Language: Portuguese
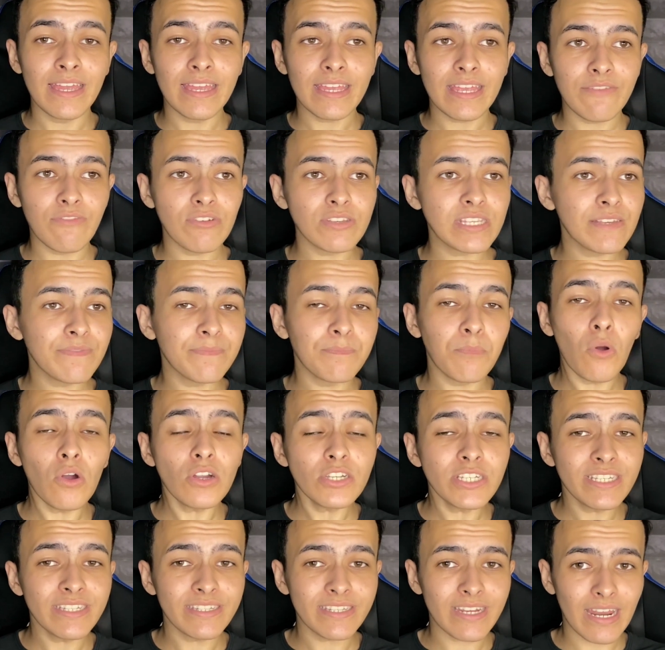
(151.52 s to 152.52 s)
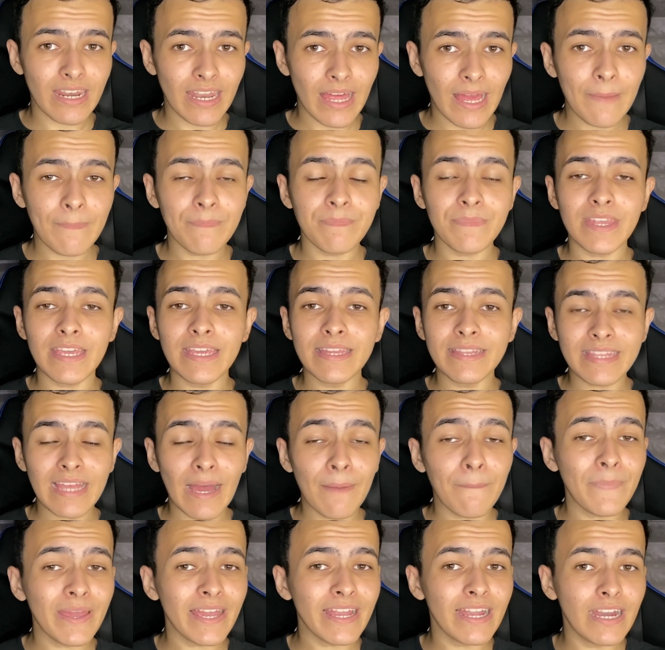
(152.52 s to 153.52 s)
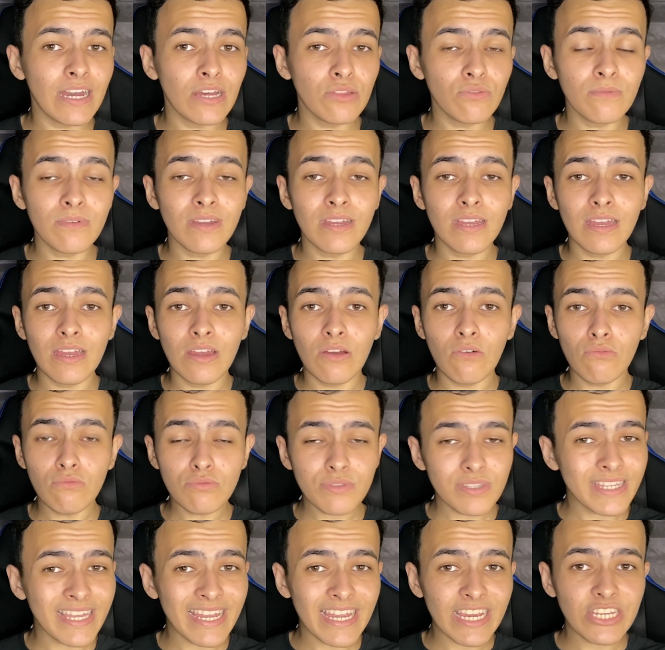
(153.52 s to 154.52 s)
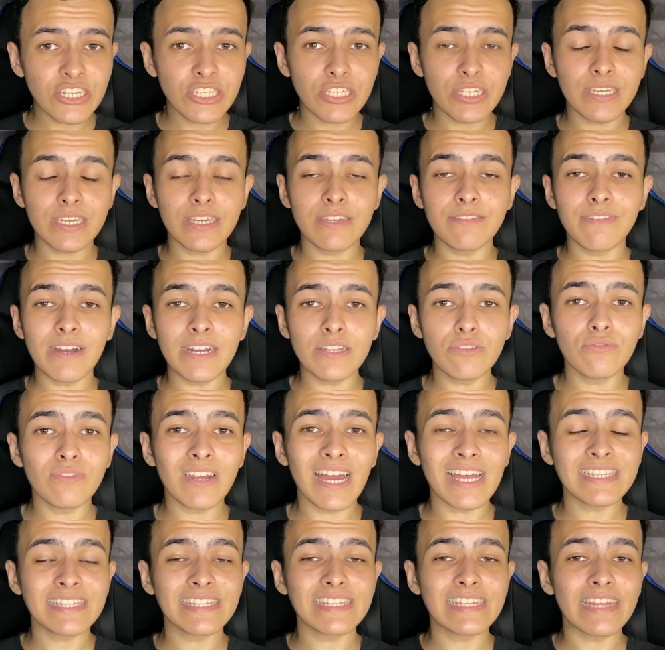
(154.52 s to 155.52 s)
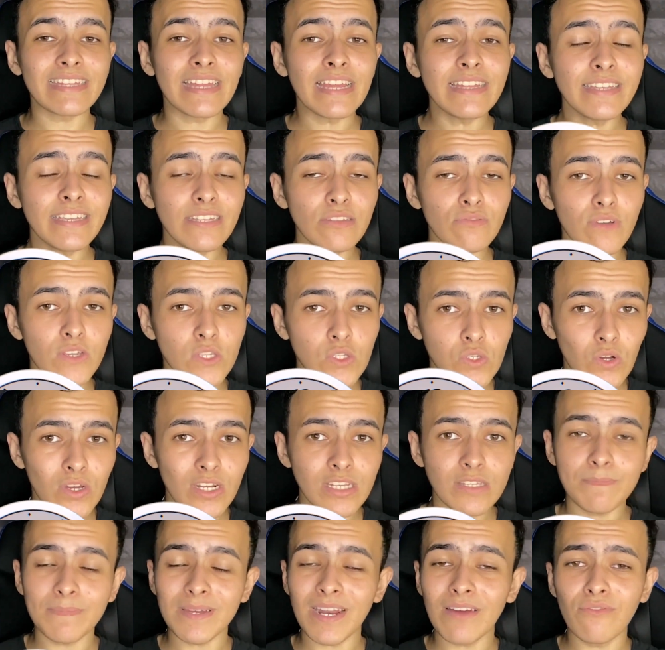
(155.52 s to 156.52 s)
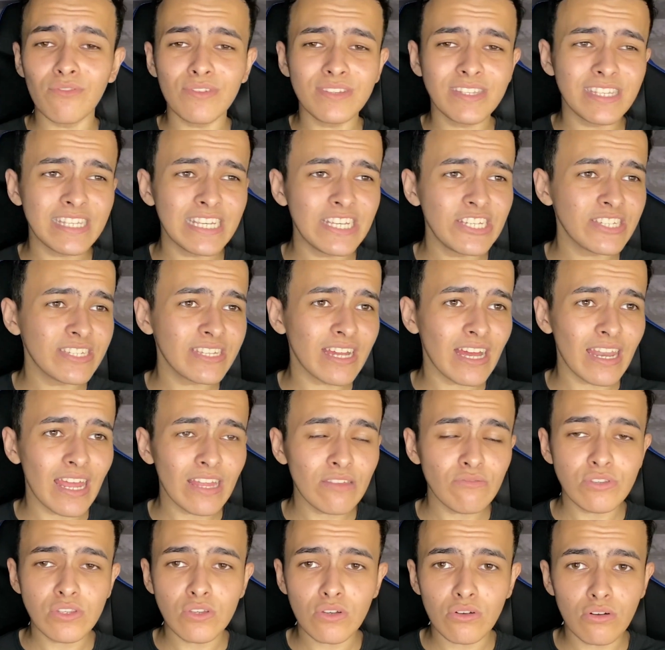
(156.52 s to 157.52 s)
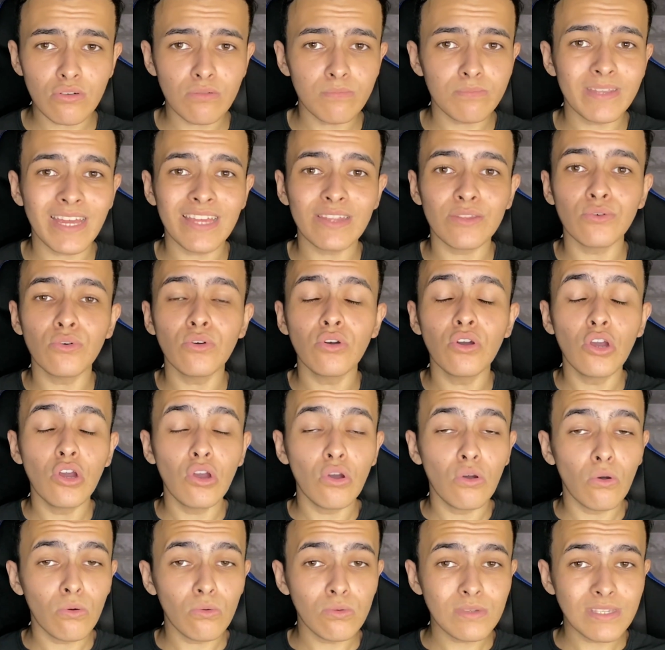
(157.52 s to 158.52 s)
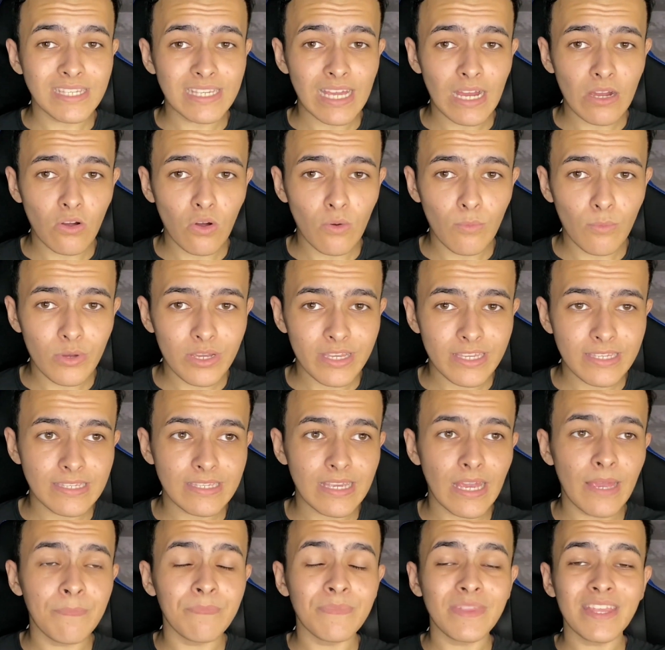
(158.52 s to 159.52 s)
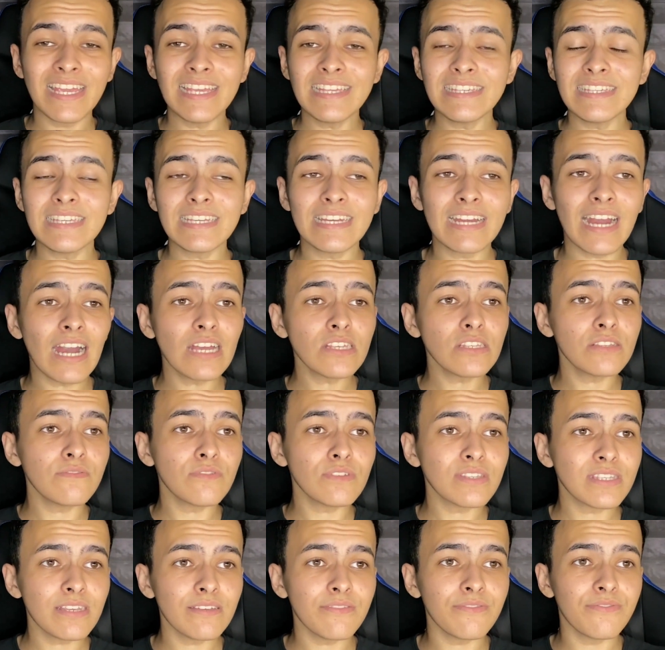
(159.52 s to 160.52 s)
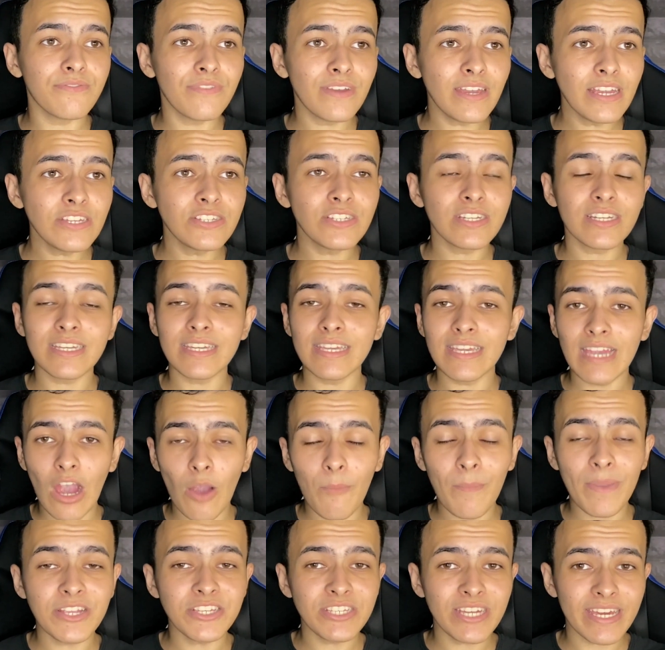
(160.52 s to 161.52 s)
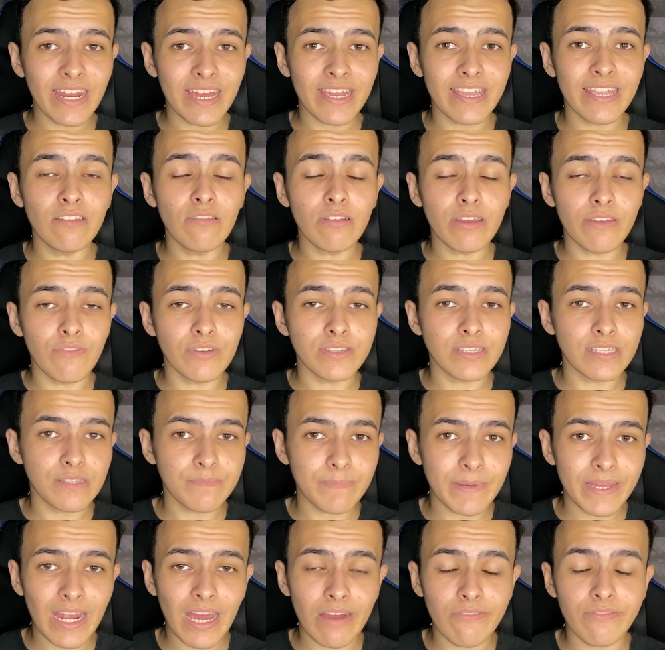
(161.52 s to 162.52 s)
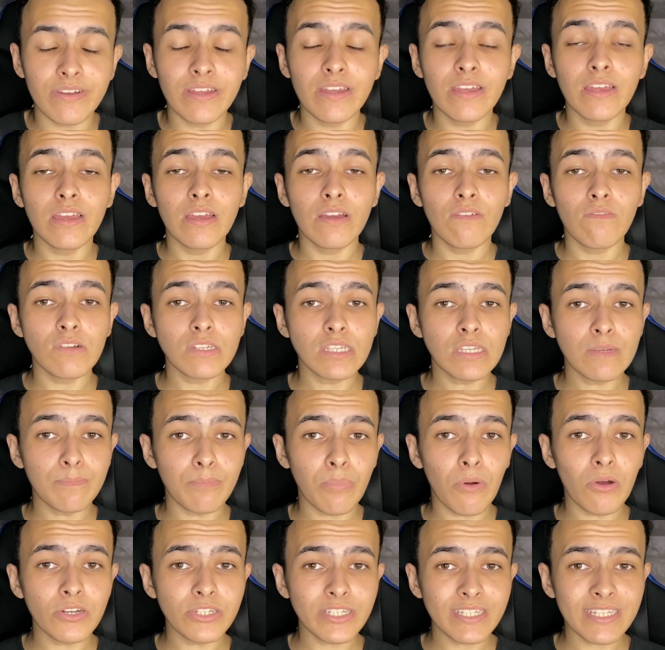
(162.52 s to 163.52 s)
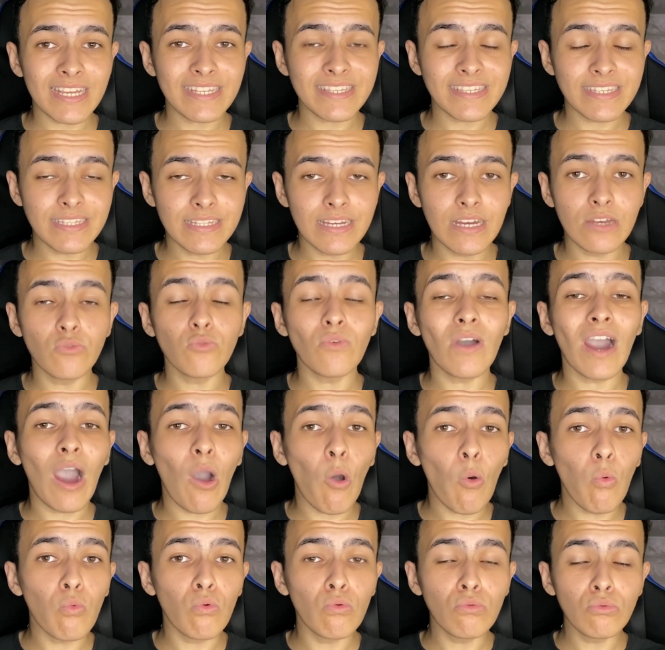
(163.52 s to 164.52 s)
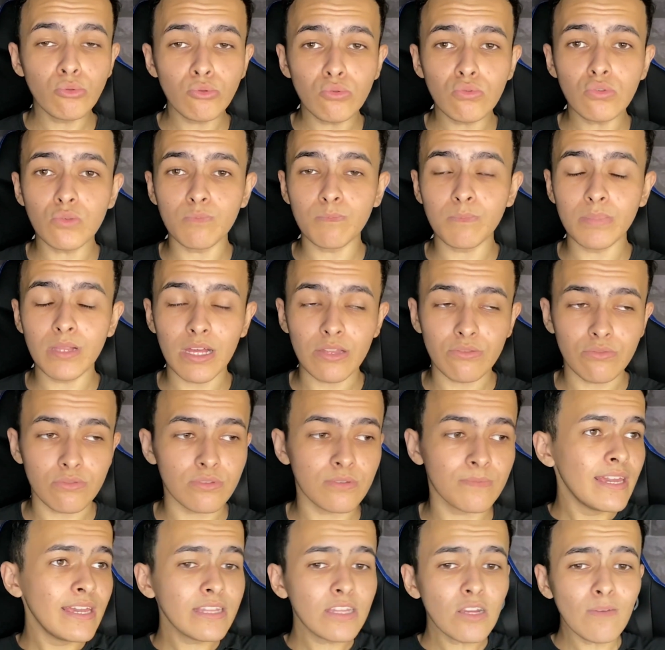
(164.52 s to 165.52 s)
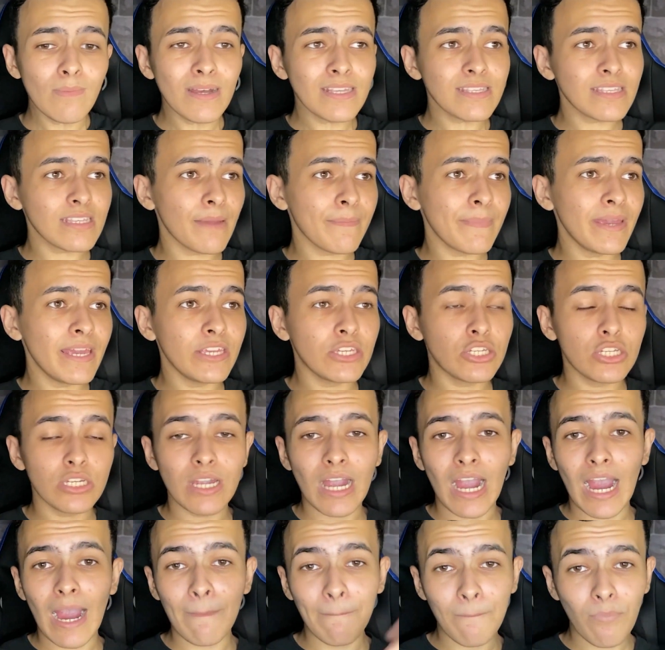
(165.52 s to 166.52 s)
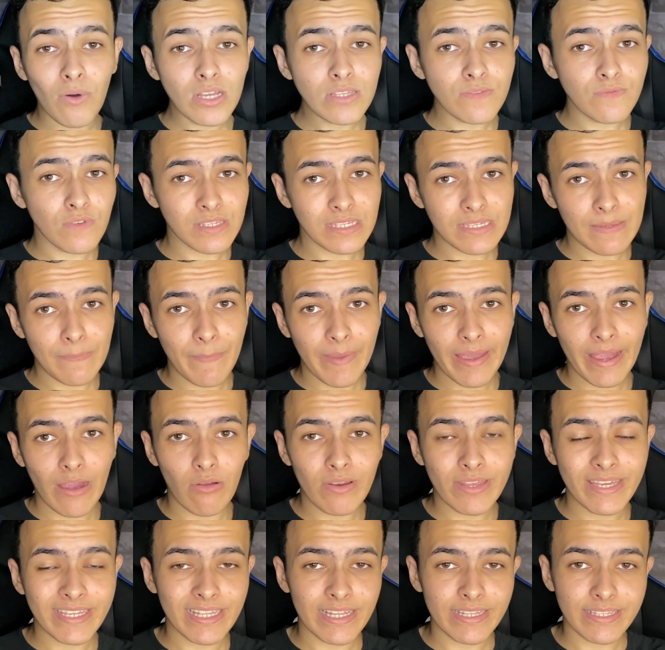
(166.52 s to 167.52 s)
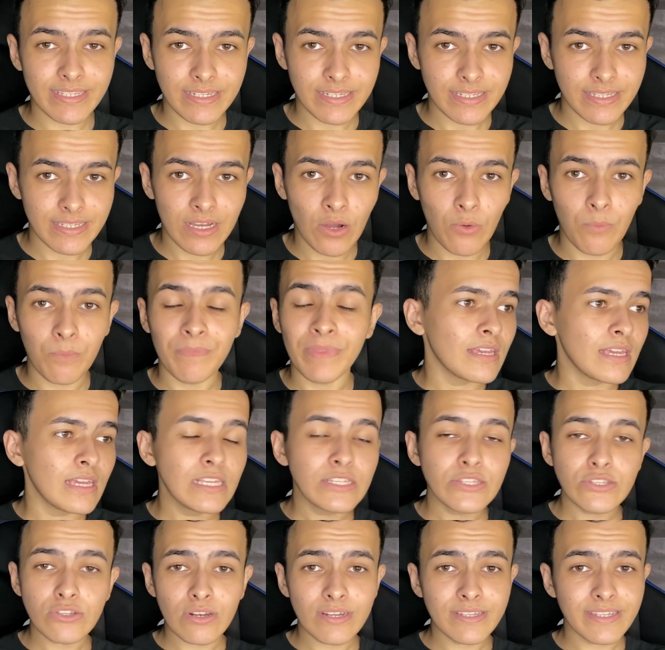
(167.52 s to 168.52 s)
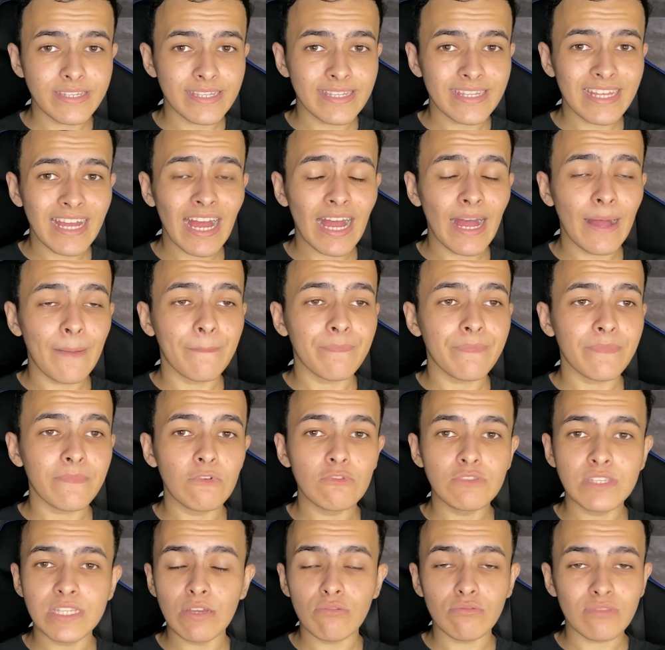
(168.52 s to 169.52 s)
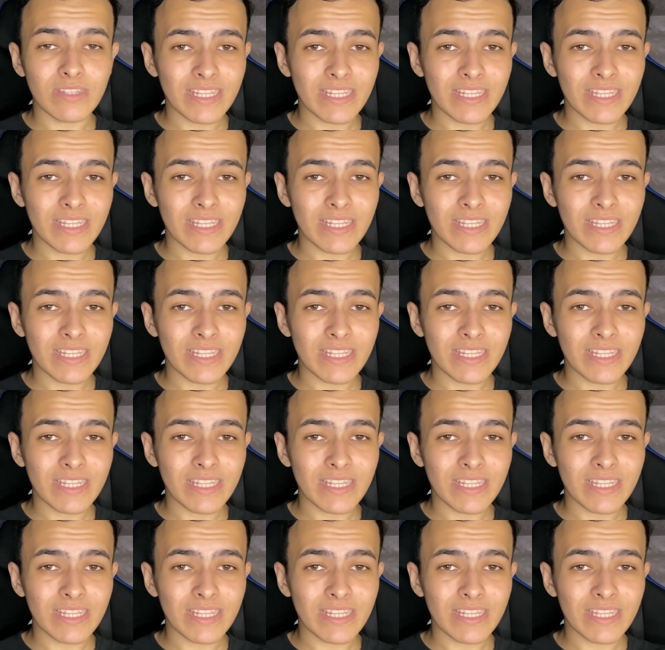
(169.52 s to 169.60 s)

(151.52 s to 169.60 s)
que você pode entrar lá e tá pegando um teste que vai durar 72 horas para você instalar no seu computador, usar como quiser. E se caso você veja que realmente era aquilo que você esperava, você pode estar assinando algum dos planos. Então, basicamente, após você pegar o link da descrição e solicitar o seu